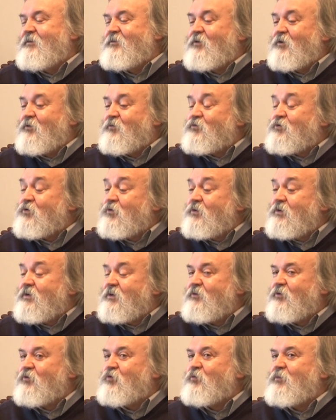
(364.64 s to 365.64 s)
No, wśród
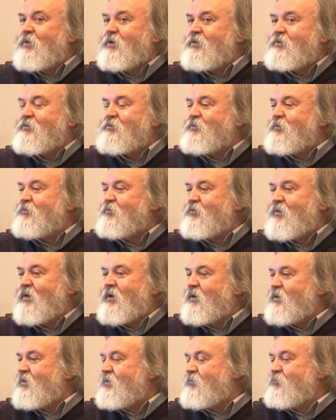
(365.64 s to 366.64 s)
tych dokumentów są
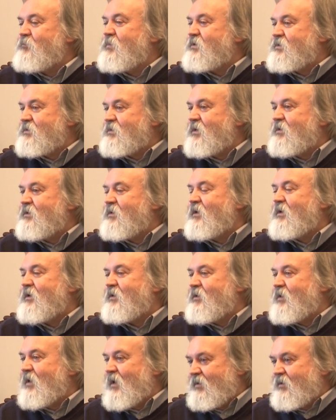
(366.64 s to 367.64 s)
dwa bezcenne
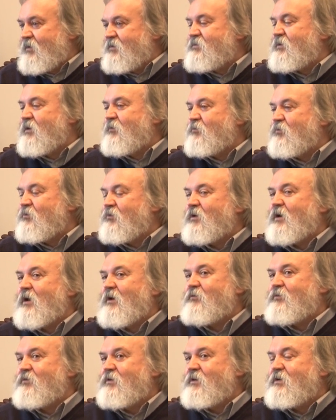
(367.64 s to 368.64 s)
dla nas autografy.